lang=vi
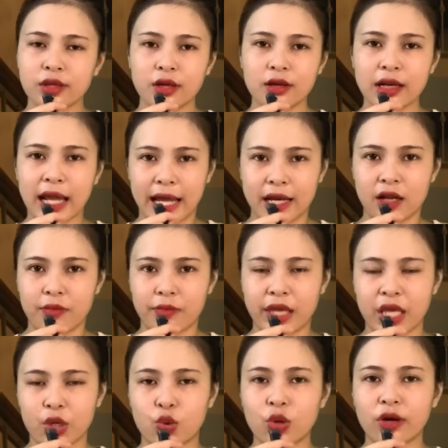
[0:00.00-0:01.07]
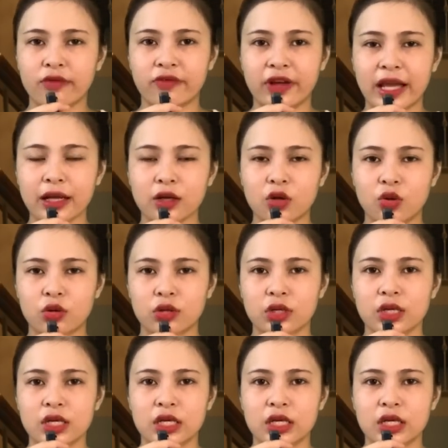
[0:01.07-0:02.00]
với lại là mẹ của anh Phát luôn.